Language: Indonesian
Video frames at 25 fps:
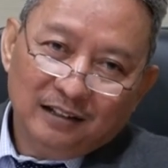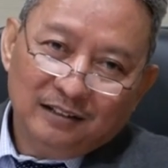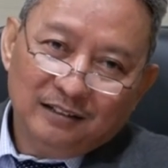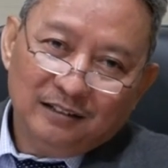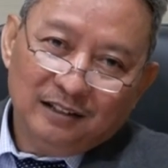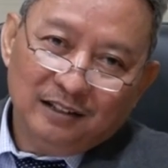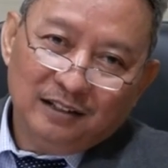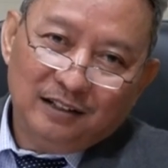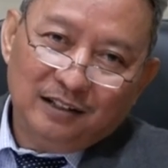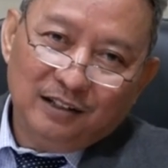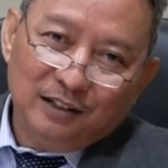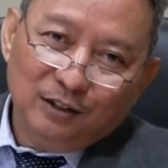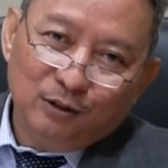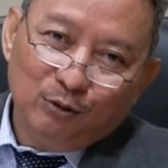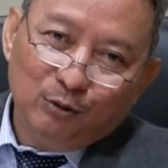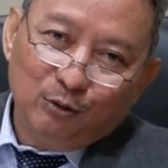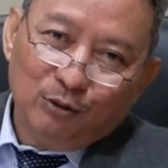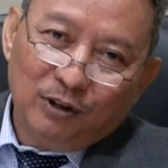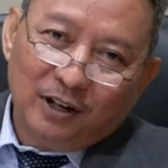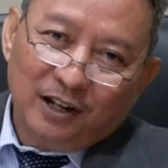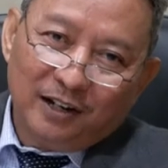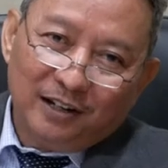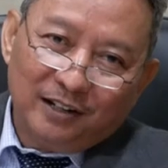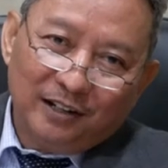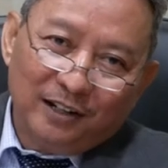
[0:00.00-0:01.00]
Jadi
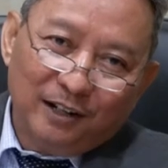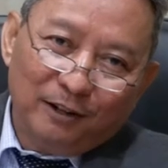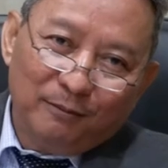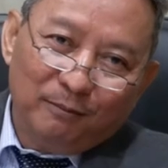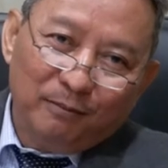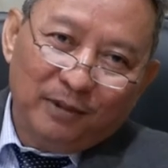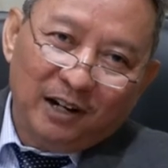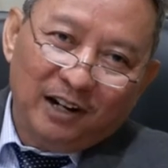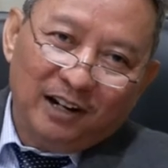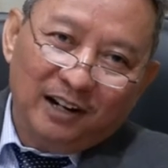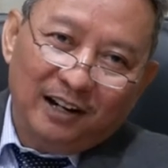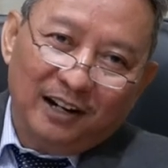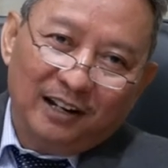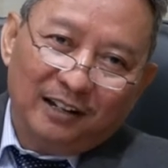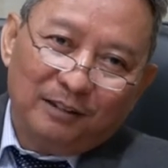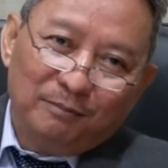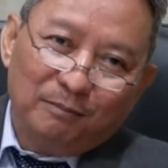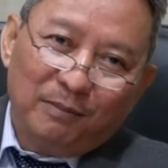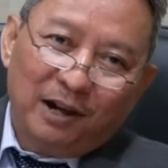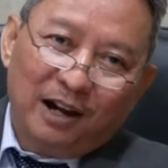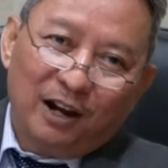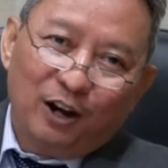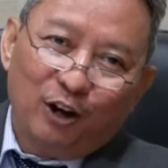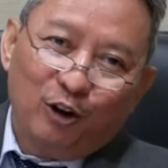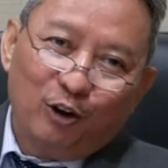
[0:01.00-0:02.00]
ular yang melilit
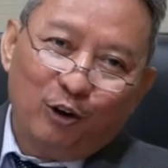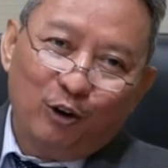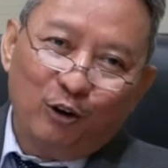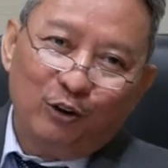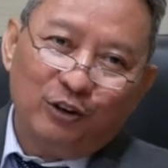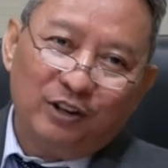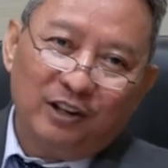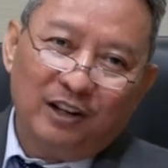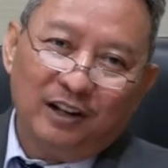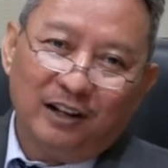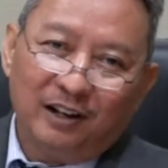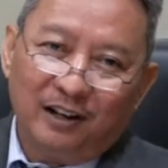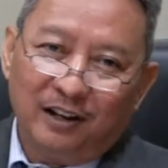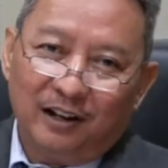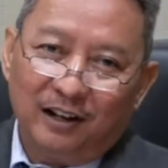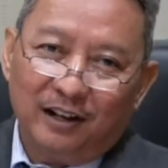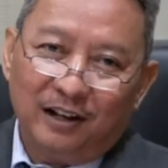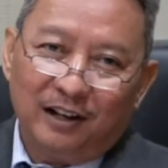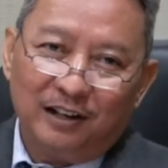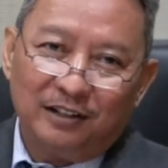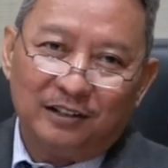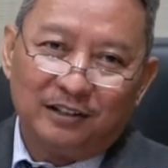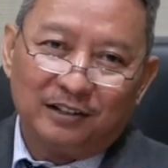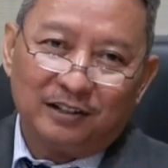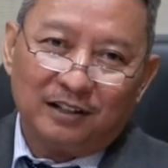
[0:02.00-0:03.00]
mangkoknya
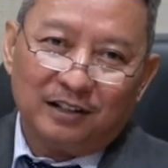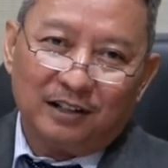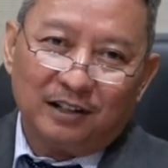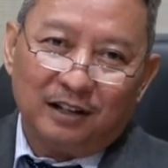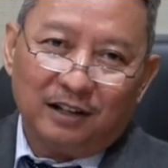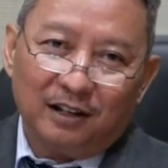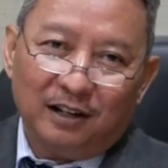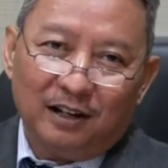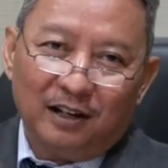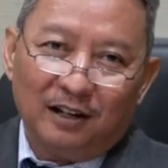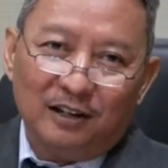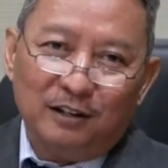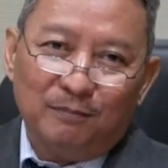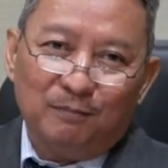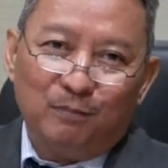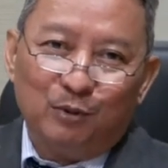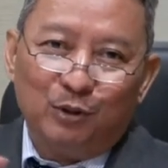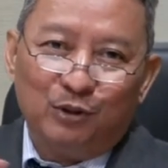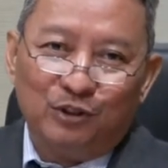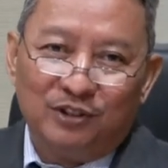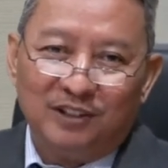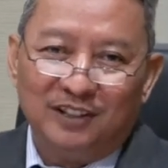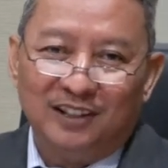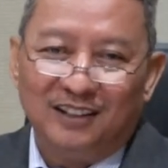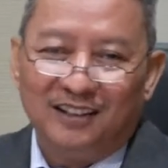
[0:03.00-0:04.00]

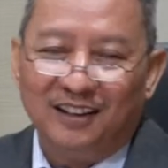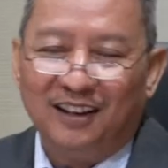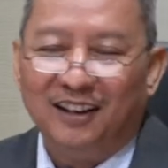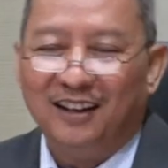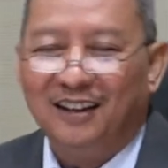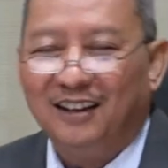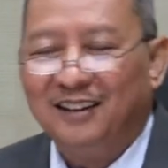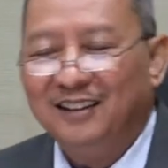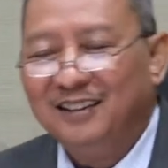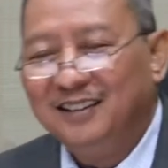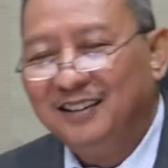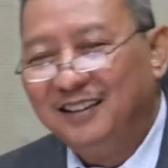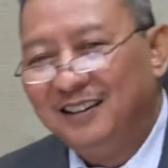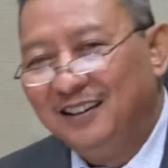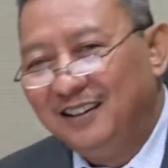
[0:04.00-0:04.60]
eskalipus gitu ya,